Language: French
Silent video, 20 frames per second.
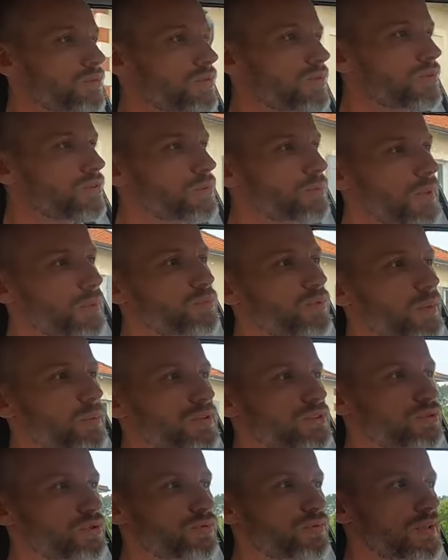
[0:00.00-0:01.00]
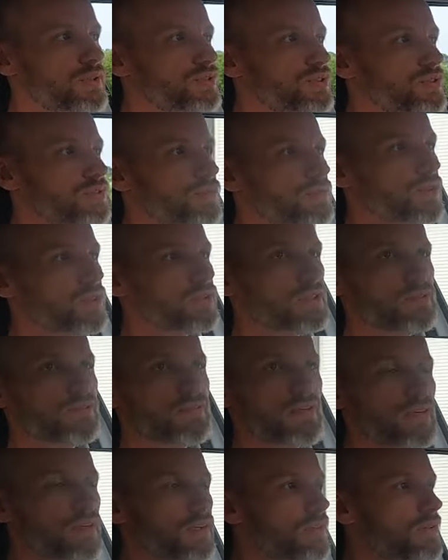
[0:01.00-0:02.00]
ne pas pouvoir mettre le chauffage si on est en
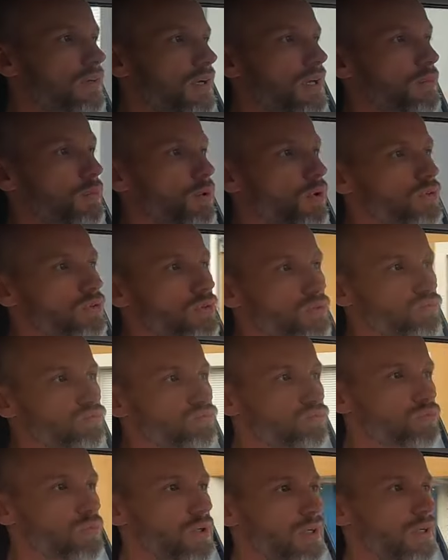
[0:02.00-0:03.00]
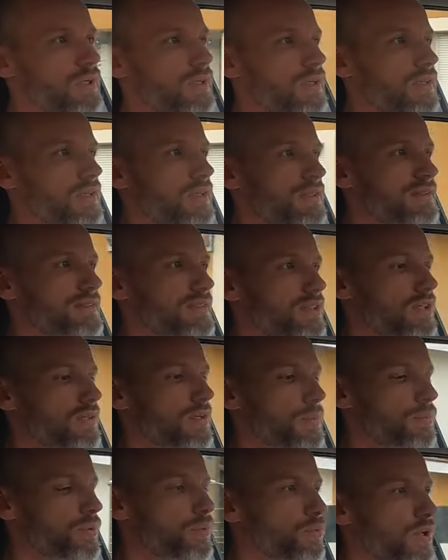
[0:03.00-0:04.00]
hiver à la borne, c'est quand même
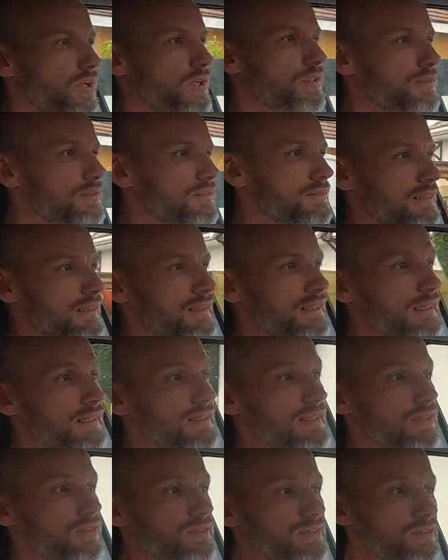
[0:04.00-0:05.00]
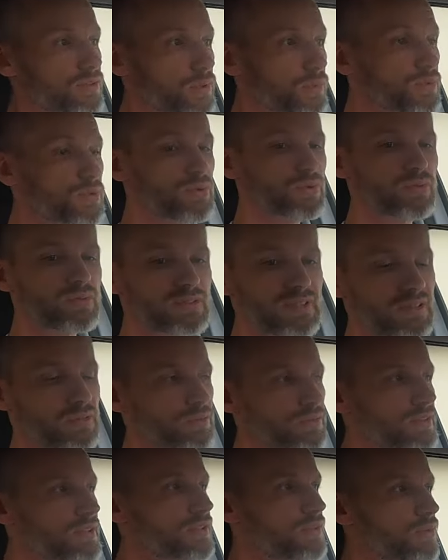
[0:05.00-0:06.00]
un peu moyen. Et d'ailleurs cette option
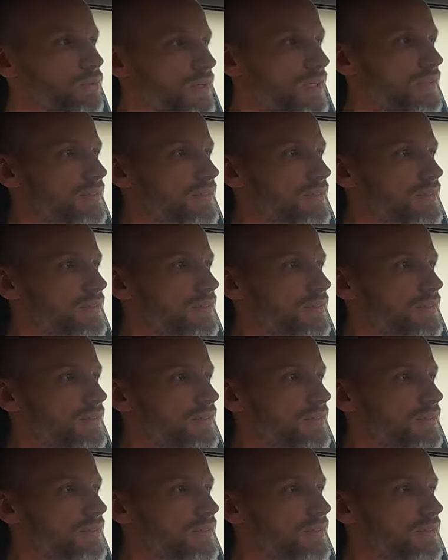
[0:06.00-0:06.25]
50 kW,